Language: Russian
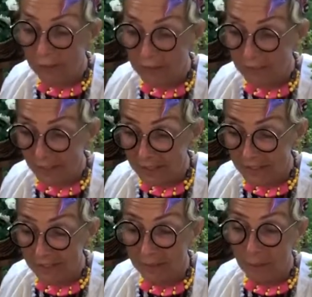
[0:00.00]
ну, конечно. с Дрезденом, ну,
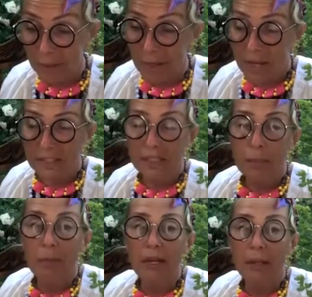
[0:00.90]
конечно.
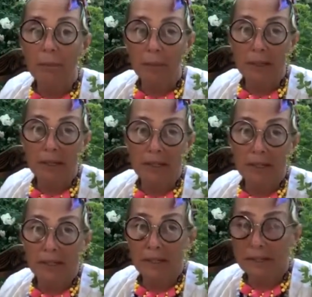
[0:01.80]
с КПМом ну, и...
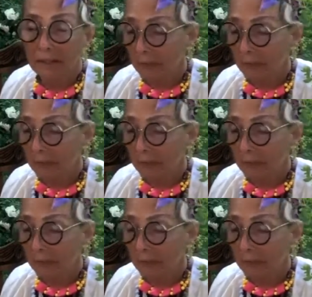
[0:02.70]
А вот